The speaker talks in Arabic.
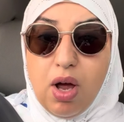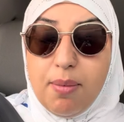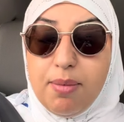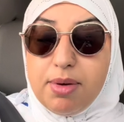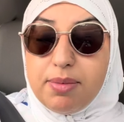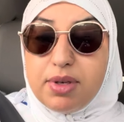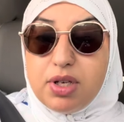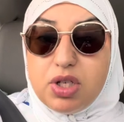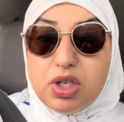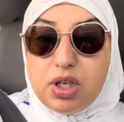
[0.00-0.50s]
ما
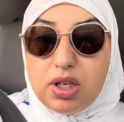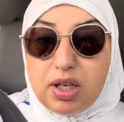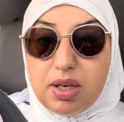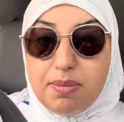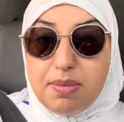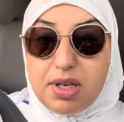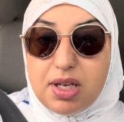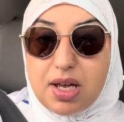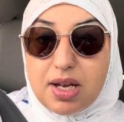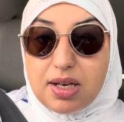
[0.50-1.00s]
يمكنش
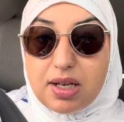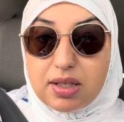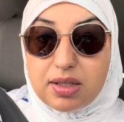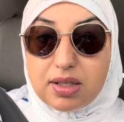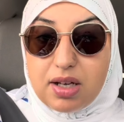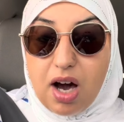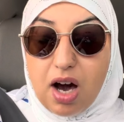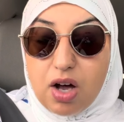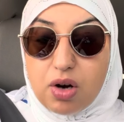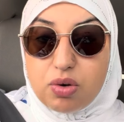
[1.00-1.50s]
الكميه ديال
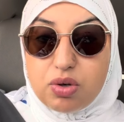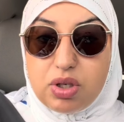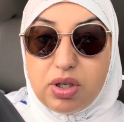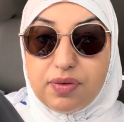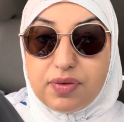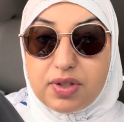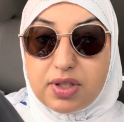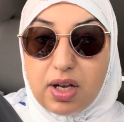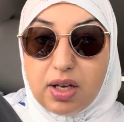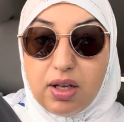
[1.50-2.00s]
التحرش اللي
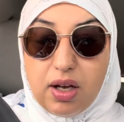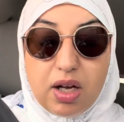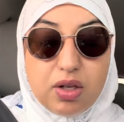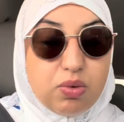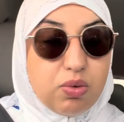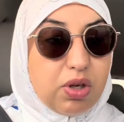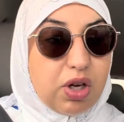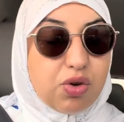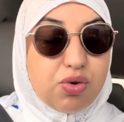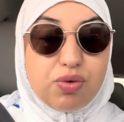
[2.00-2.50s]
في التعليقات
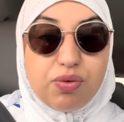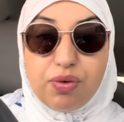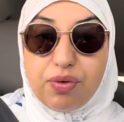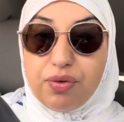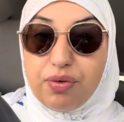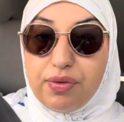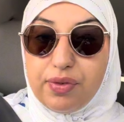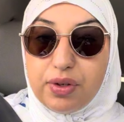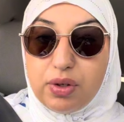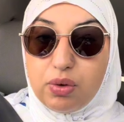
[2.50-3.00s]
واللي كنشوفوا في
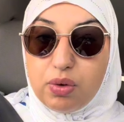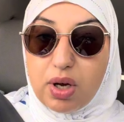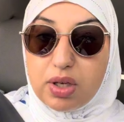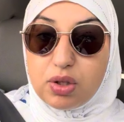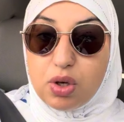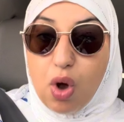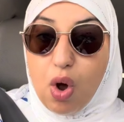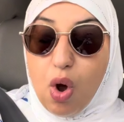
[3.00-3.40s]
الفيديوهات